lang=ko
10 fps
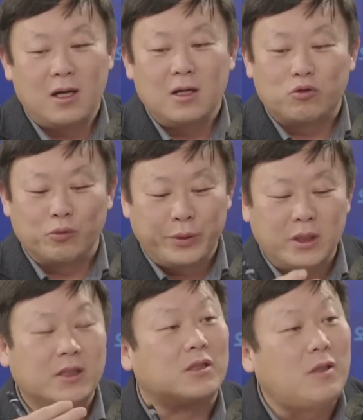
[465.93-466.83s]
네.
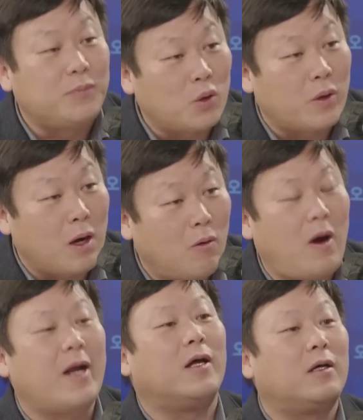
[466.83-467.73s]
국민들 직접 지원하고
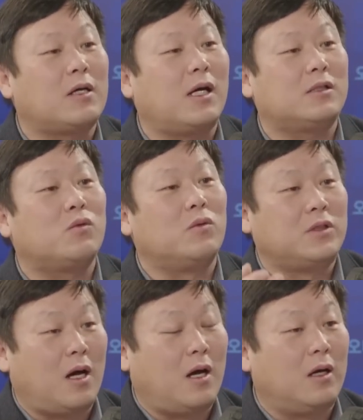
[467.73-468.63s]
하나
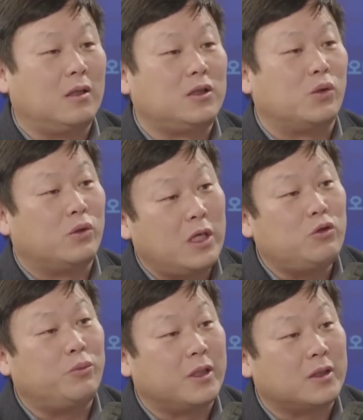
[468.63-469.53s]
가스공사 지원을
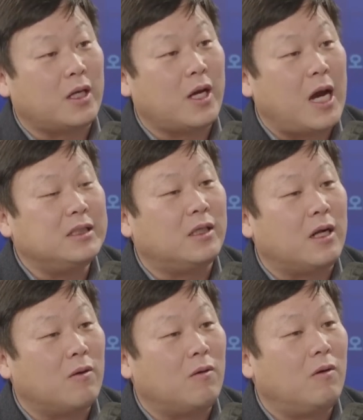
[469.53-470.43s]
해주면 되잖아요.
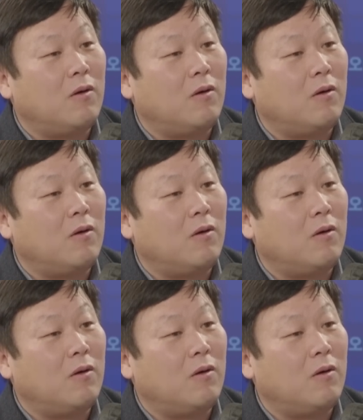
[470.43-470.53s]
안전하고 음.